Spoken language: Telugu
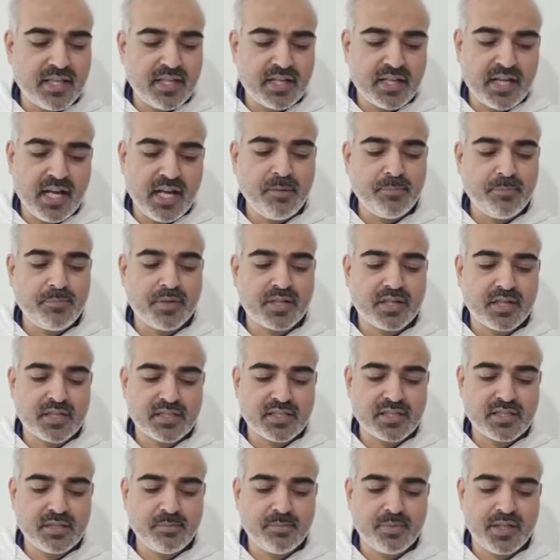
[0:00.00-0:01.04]
ఎవరైనా
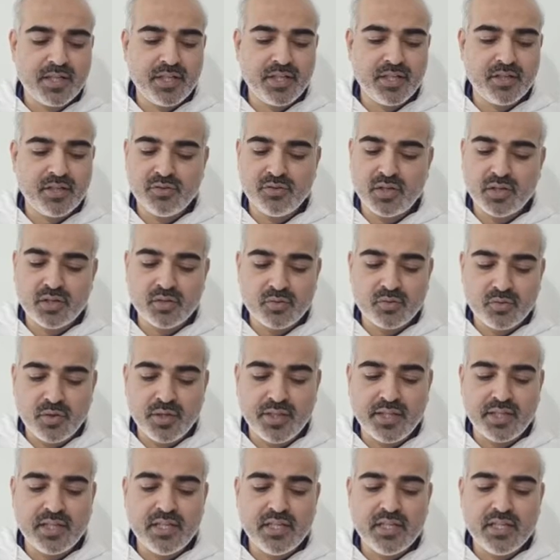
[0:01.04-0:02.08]
సరే ఒక వ్యక్తి
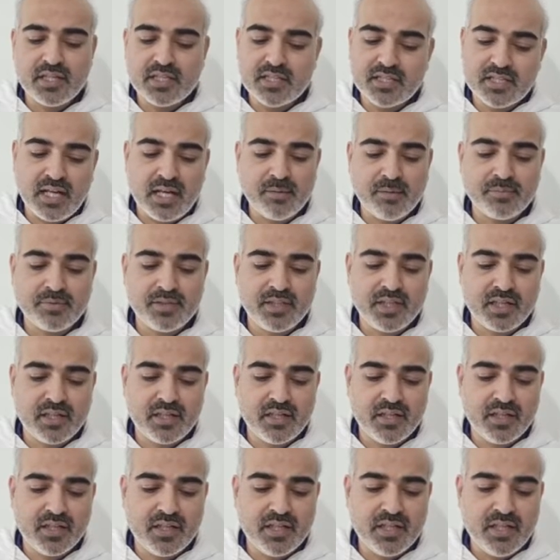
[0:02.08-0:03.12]
చాలా కష్టపడి
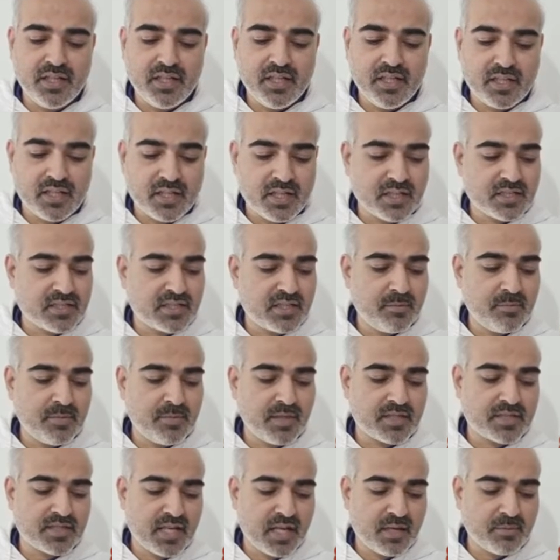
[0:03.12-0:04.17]
పురుషార్థం
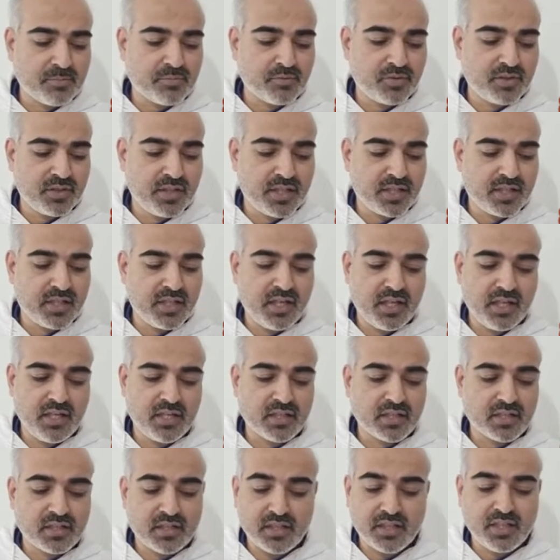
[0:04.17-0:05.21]
చేస్తూ ఉన్నప్పుడు
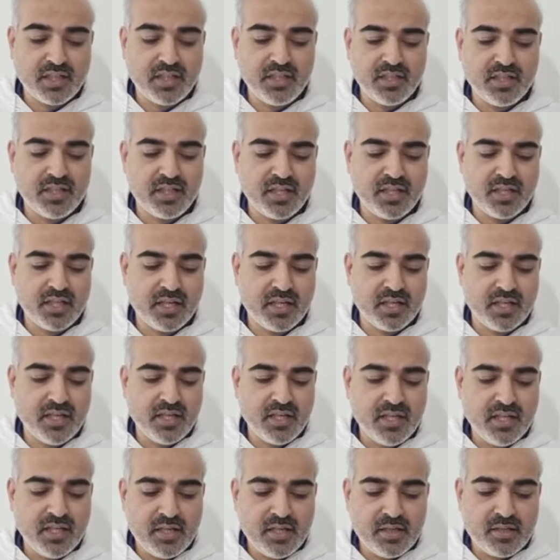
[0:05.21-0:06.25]

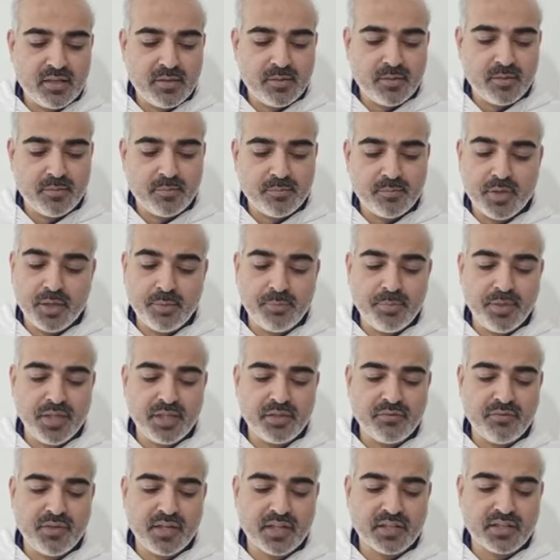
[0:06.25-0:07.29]
వాళ్ళు ఏది
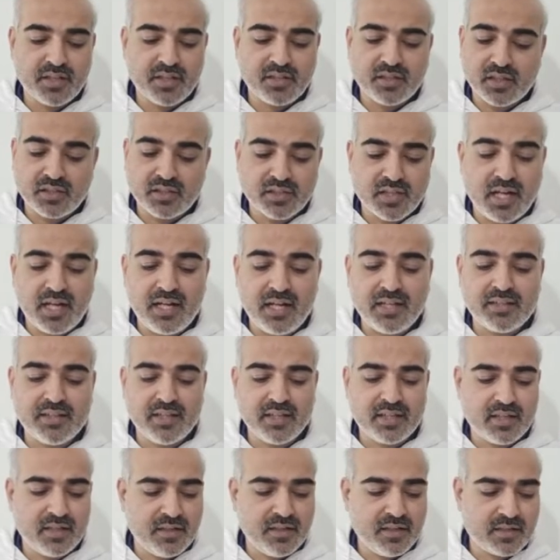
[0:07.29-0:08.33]
కావాలనుకుంటే అది
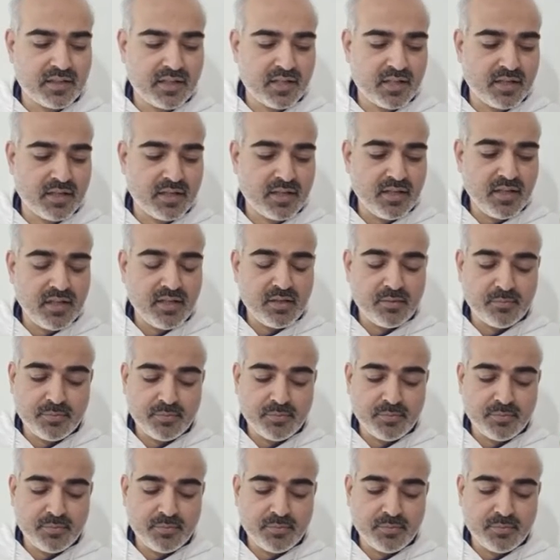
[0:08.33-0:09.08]
పొందగలుగుతారు